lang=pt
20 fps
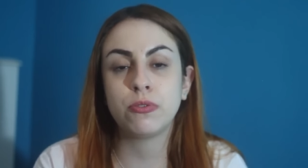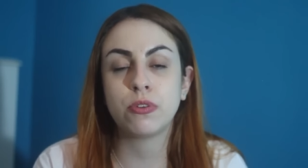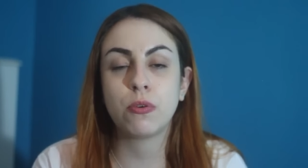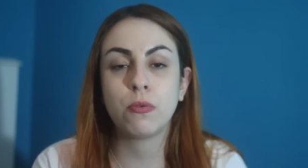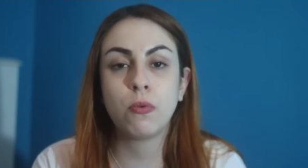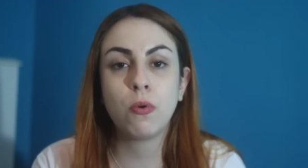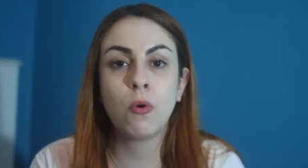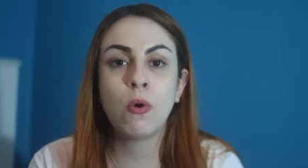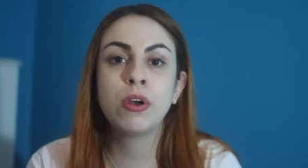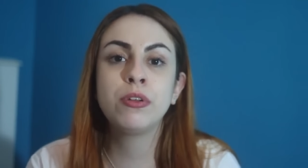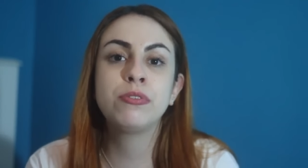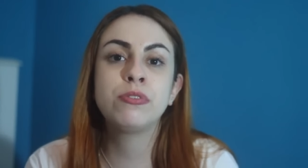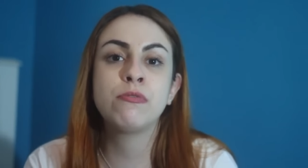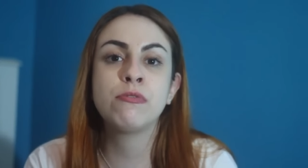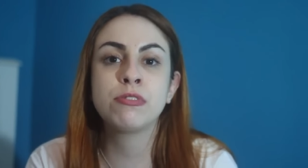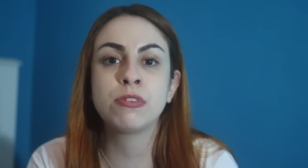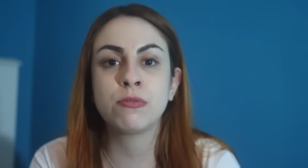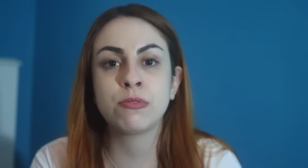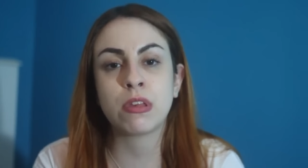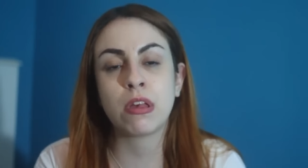usar um 8, se
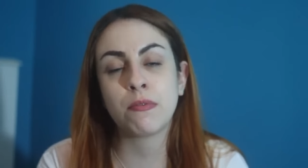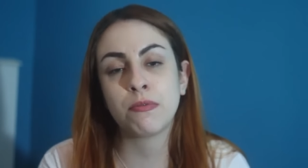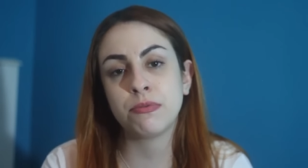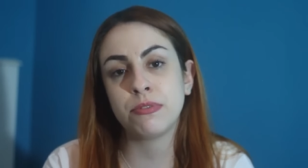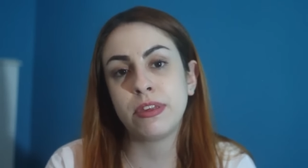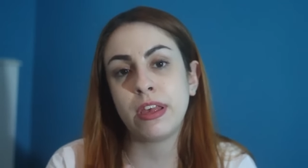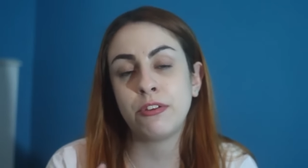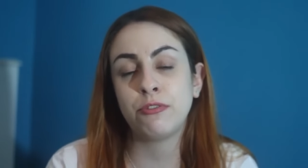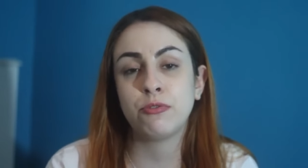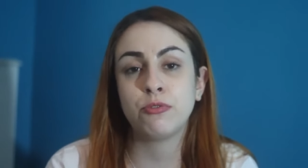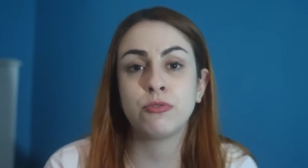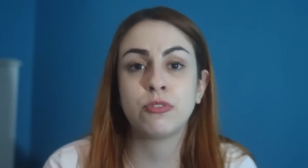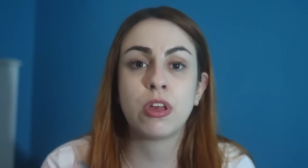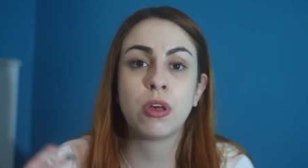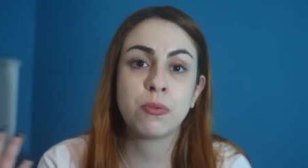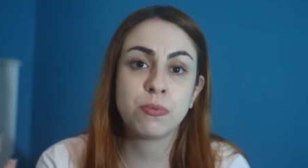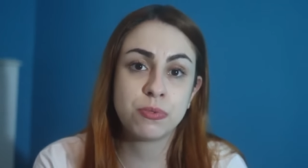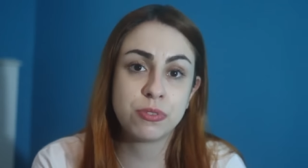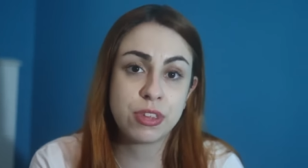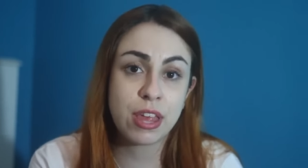você usava um 7,
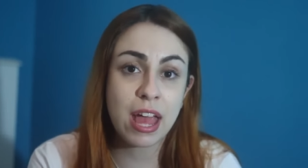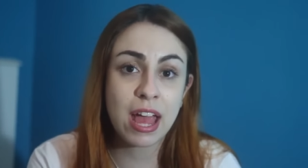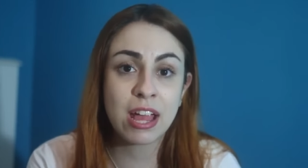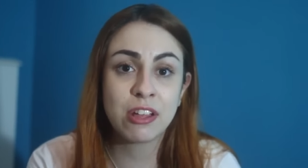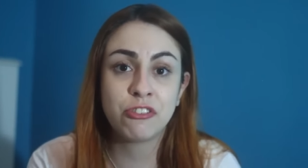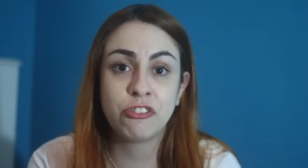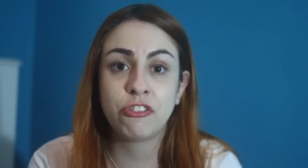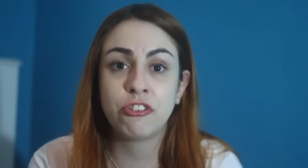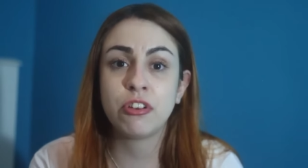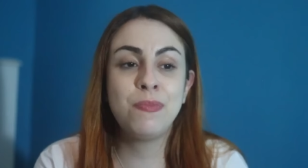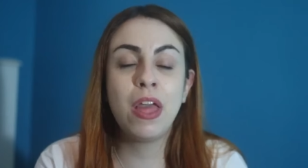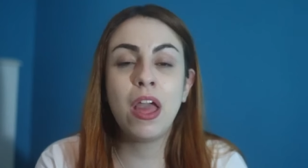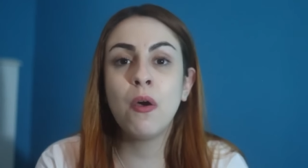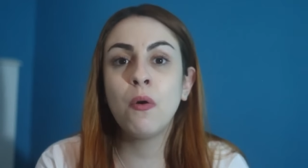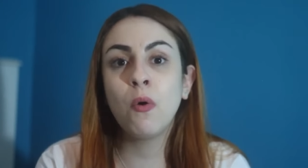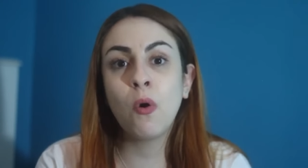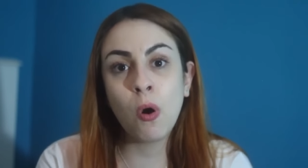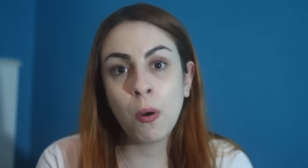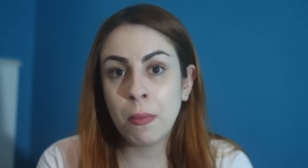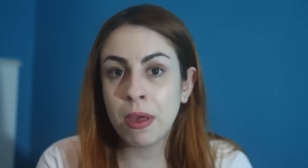usar um 7. É
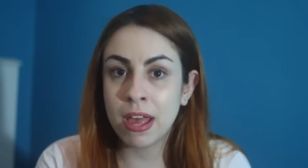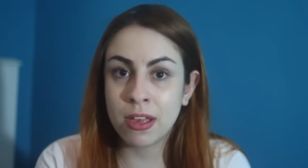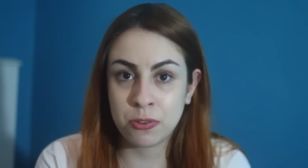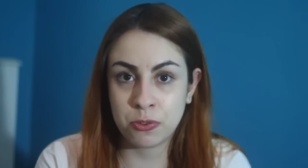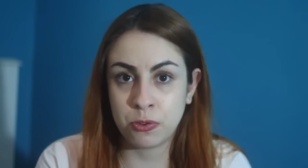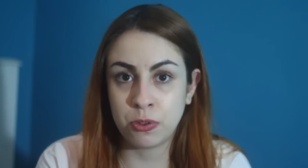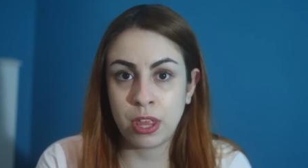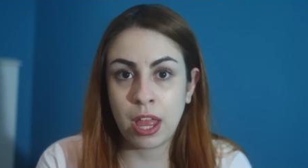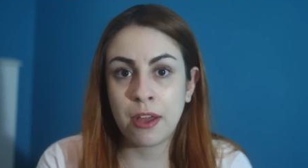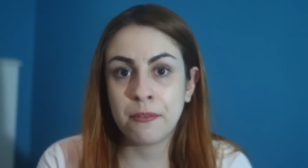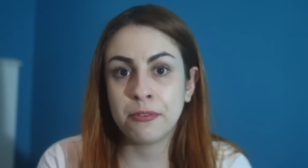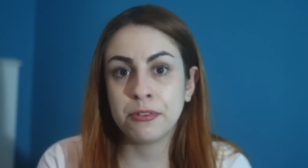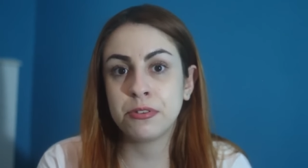um começo, né?